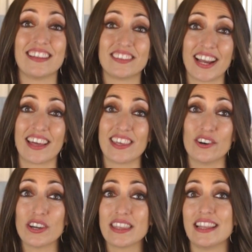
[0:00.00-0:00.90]
la entrega
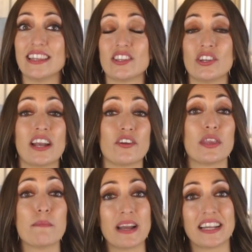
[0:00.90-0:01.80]
de hoy del diccionario
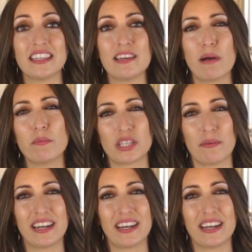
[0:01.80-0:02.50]
de marketing vamos a